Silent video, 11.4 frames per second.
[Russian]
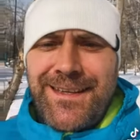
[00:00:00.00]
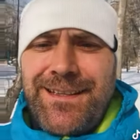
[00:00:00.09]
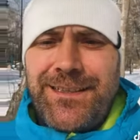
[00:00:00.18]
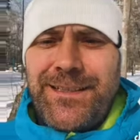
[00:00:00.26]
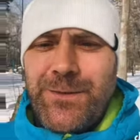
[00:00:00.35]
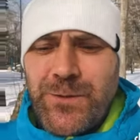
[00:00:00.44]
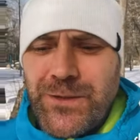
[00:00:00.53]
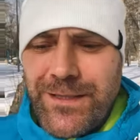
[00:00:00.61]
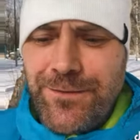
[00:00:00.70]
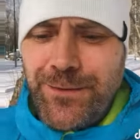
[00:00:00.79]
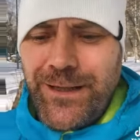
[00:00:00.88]
Я уже
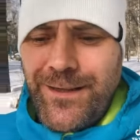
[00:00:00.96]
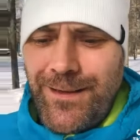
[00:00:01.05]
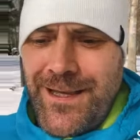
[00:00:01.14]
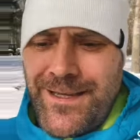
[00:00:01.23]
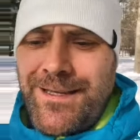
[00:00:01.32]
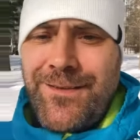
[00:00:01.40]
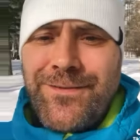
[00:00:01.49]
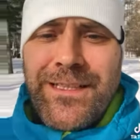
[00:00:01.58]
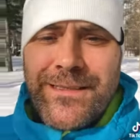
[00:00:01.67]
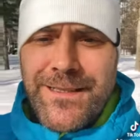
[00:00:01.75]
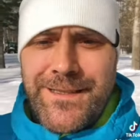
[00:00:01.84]
говорил в
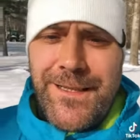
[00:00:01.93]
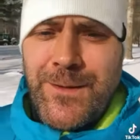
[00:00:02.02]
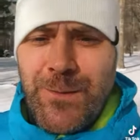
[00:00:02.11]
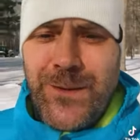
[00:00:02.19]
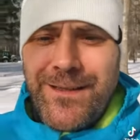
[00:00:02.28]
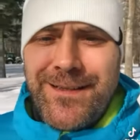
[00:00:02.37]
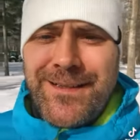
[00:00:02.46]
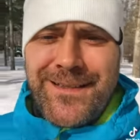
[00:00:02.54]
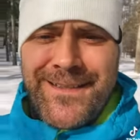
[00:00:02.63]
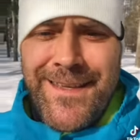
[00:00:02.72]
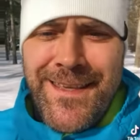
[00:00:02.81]
нескольких
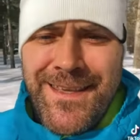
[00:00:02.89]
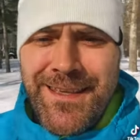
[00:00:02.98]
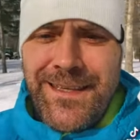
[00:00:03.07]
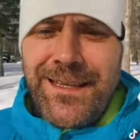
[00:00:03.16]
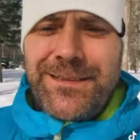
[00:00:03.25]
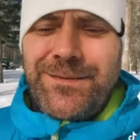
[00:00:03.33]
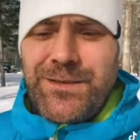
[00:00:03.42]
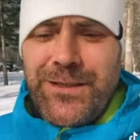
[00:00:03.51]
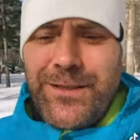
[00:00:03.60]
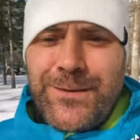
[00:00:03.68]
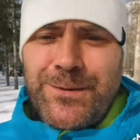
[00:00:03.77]
роликах и
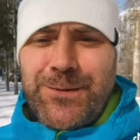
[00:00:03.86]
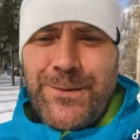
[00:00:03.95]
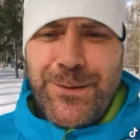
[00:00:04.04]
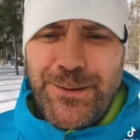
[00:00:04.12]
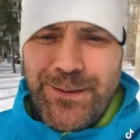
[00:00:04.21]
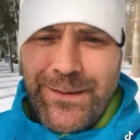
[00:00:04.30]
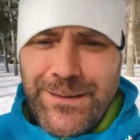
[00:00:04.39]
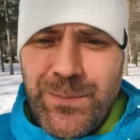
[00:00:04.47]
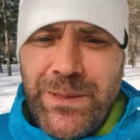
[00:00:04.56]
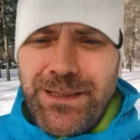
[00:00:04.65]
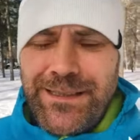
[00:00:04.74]
отвечал, что эта
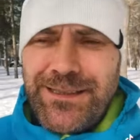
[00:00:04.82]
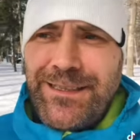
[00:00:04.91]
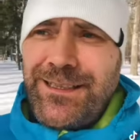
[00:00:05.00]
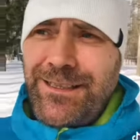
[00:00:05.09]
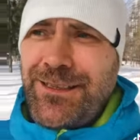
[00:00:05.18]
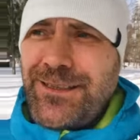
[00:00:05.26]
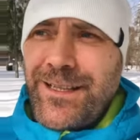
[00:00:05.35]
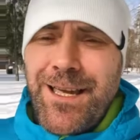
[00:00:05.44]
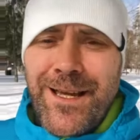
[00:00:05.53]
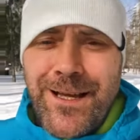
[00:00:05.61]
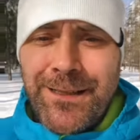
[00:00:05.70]
болезнь не
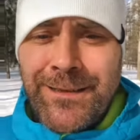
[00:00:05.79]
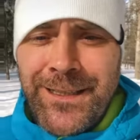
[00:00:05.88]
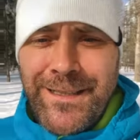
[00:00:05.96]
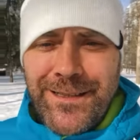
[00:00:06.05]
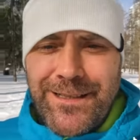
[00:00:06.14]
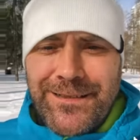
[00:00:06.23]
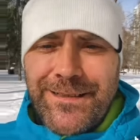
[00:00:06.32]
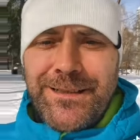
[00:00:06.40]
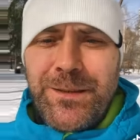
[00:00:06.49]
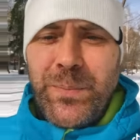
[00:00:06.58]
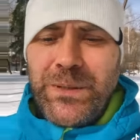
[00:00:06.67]
такая, как ангина, когда
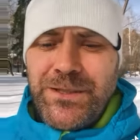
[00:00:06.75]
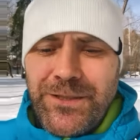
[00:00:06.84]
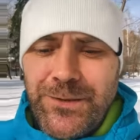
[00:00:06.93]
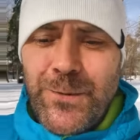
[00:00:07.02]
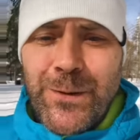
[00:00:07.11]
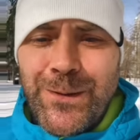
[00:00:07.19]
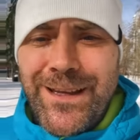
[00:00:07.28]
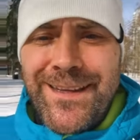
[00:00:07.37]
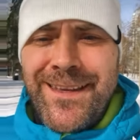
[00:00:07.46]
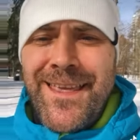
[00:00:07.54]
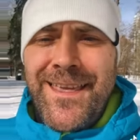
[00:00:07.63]
надо полечить горло,
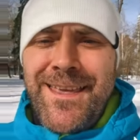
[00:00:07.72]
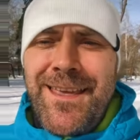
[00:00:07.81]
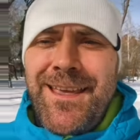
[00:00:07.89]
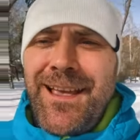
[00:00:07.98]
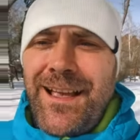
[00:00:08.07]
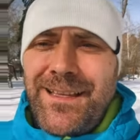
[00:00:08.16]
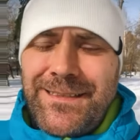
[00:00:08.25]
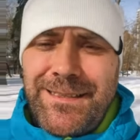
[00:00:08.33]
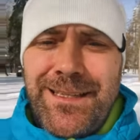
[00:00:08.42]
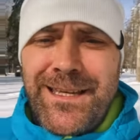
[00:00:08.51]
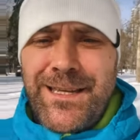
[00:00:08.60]
а
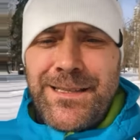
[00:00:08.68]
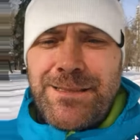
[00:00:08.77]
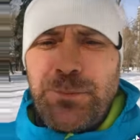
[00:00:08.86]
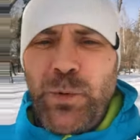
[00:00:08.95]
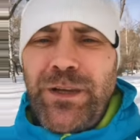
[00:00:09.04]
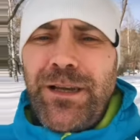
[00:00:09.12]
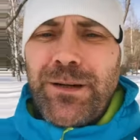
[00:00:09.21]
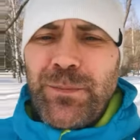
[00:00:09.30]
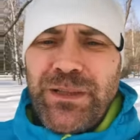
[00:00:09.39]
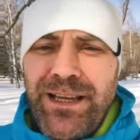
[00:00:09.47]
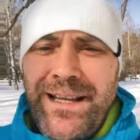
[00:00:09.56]
это сбой
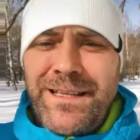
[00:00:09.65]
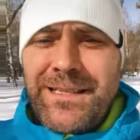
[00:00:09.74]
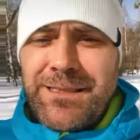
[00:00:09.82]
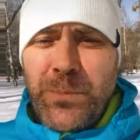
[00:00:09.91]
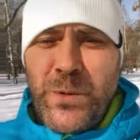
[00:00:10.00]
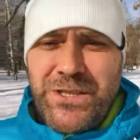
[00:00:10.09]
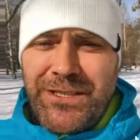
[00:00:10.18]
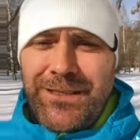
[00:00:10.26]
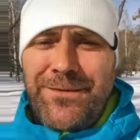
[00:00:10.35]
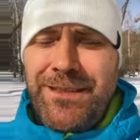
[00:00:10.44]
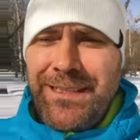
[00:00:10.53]
гормональный, сбой
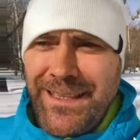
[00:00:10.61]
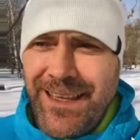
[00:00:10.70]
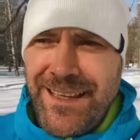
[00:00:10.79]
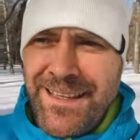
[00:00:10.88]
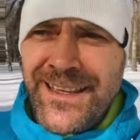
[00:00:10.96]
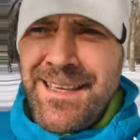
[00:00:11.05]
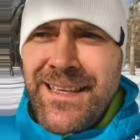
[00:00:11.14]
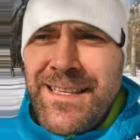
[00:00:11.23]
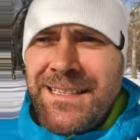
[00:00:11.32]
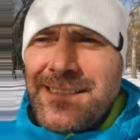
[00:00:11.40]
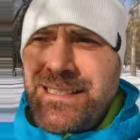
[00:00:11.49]
щитовидки.
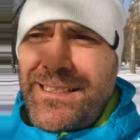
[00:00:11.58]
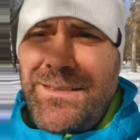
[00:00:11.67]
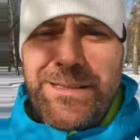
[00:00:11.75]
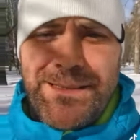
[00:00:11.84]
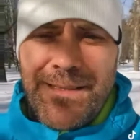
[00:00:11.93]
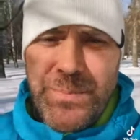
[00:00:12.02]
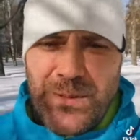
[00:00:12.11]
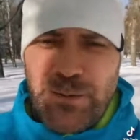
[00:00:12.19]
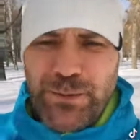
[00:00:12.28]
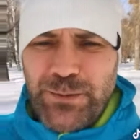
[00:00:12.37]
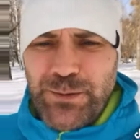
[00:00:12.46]
Соответственно,
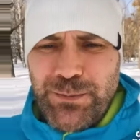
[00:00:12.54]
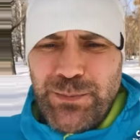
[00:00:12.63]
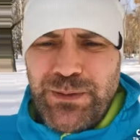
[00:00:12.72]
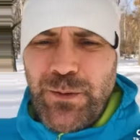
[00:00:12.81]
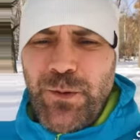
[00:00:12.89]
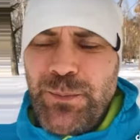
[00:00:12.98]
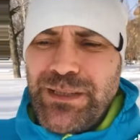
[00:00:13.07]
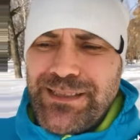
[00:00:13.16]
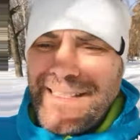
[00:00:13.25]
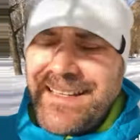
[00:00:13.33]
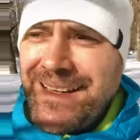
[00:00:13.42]
подход должен быть
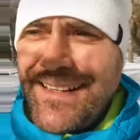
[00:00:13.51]
комплексный